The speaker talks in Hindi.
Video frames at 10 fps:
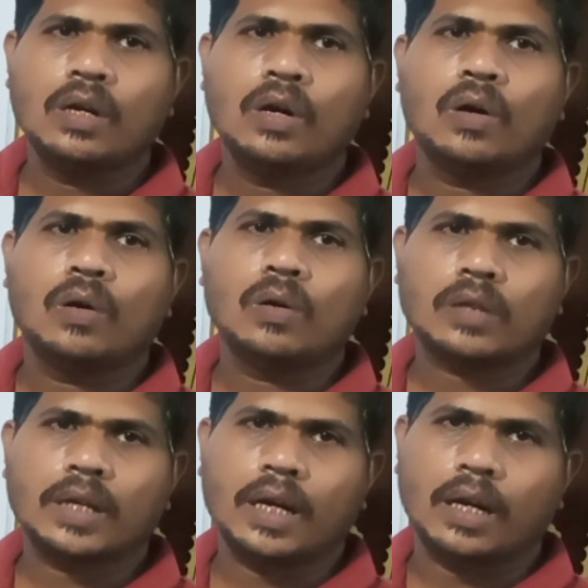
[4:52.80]
ओके
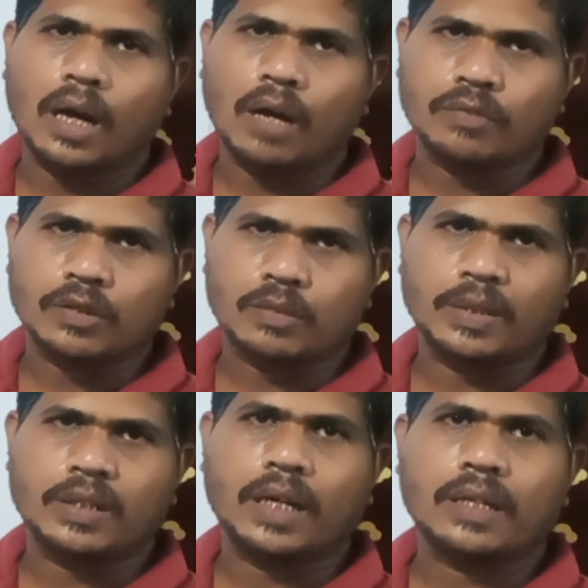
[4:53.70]
अल्लाह हाफिज़ बस
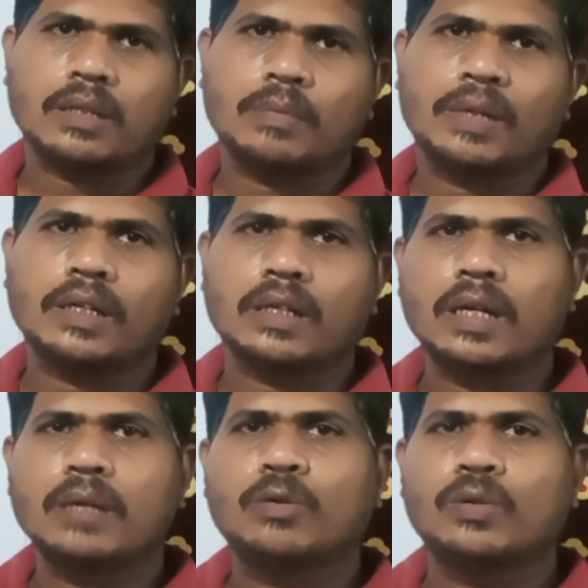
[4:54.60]
जाने से पहले इतना ही
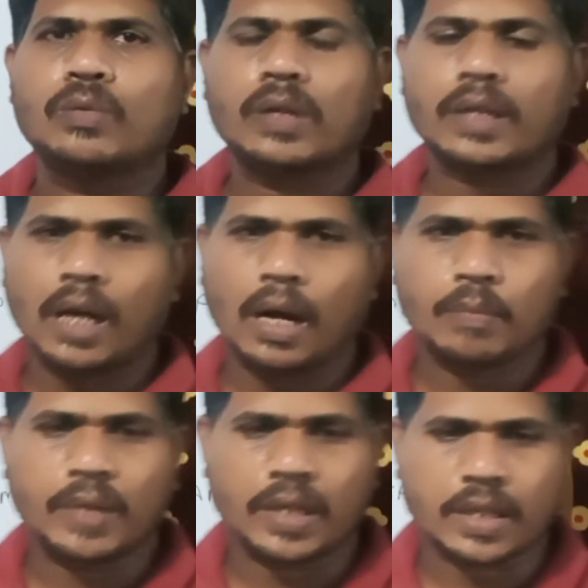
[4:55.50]
बोलूँगा कि आप
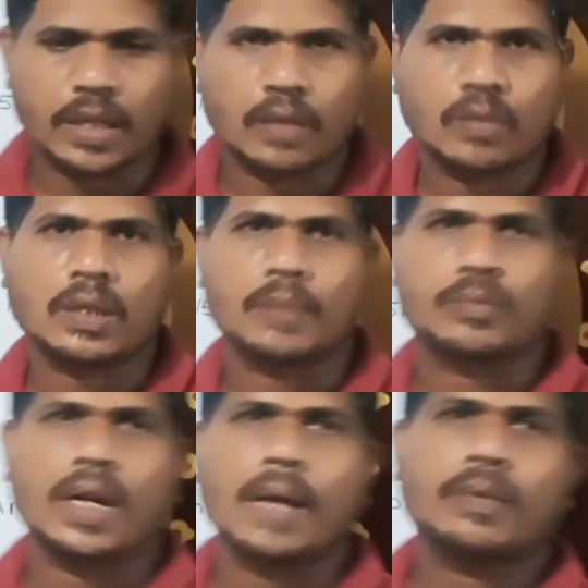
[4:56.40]
मेरे चैनल को
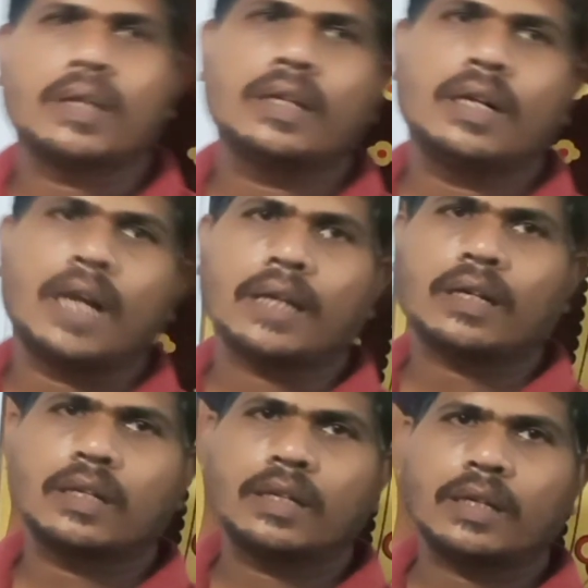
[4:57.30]
सब्सक्राइब कर दें लाइक कर
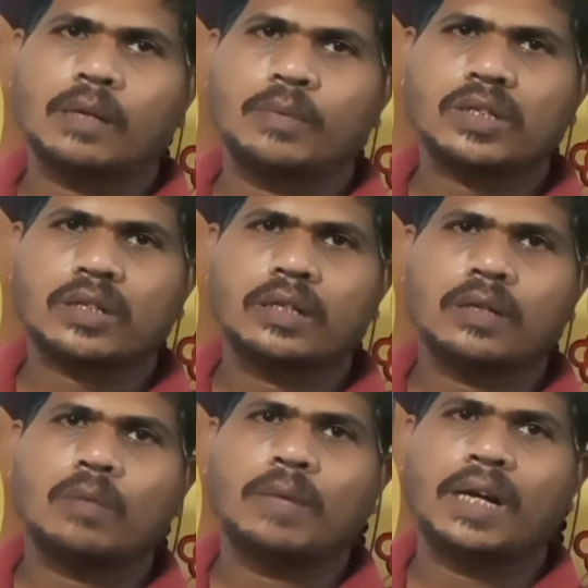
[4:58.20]
दें कमेंट्स कर दें
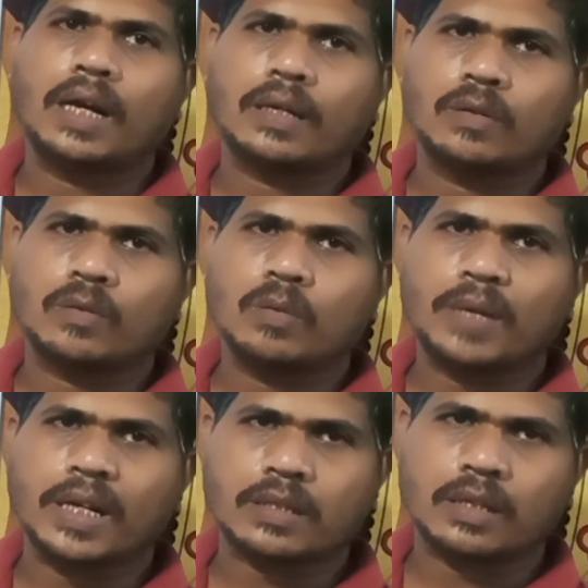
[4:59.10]
और बेल आइकन को
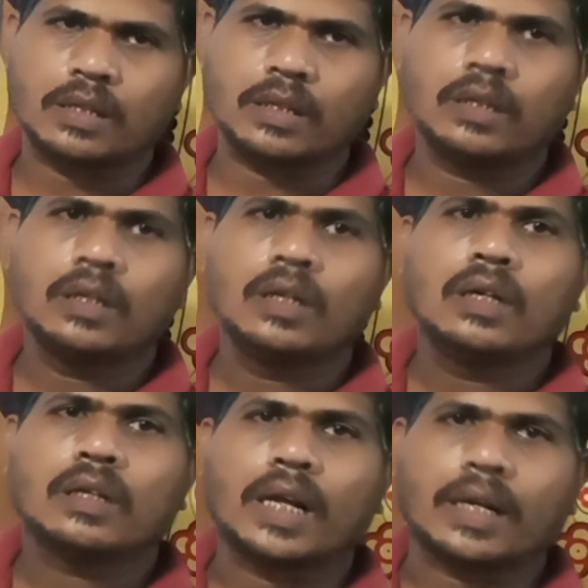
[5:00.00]
प्रेस कर दें
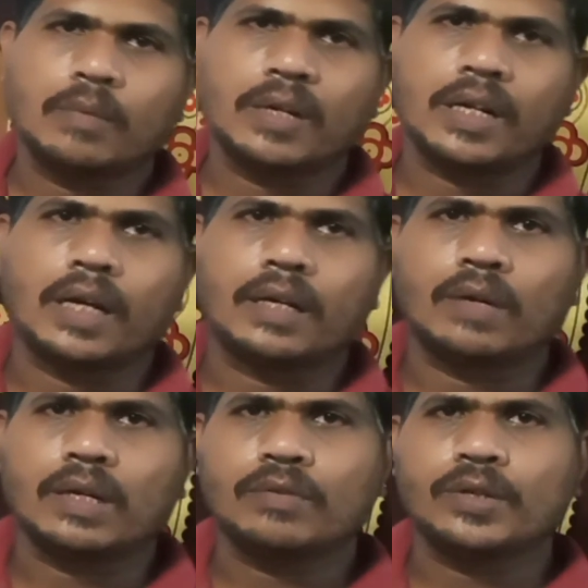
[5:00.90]
ताकि मेरी आने
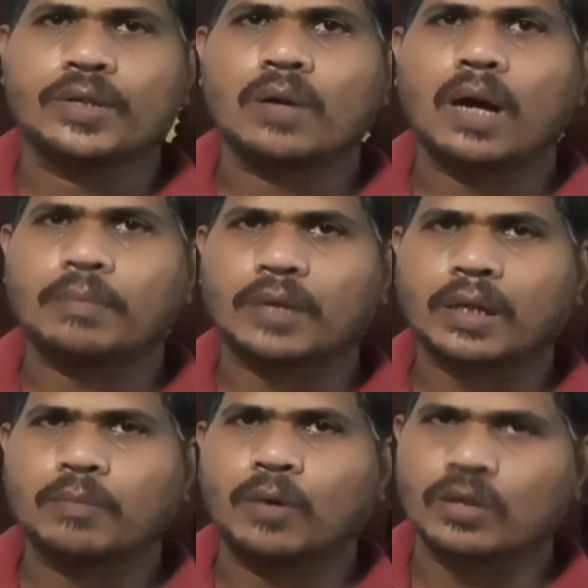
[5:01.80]
वाली वीडियो आप तक
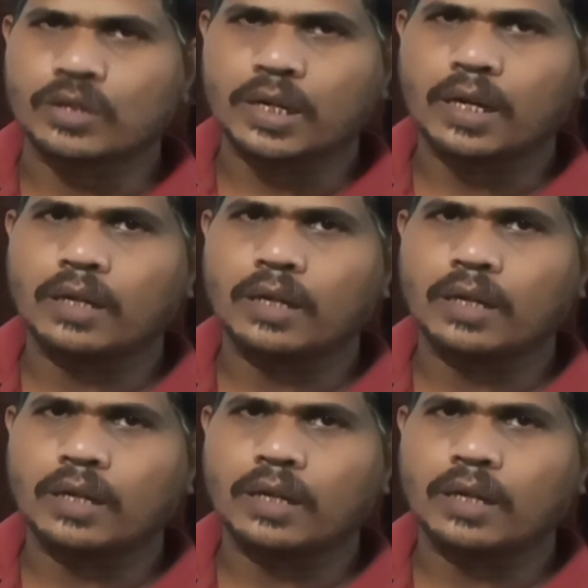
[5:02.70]
पहुँच जाए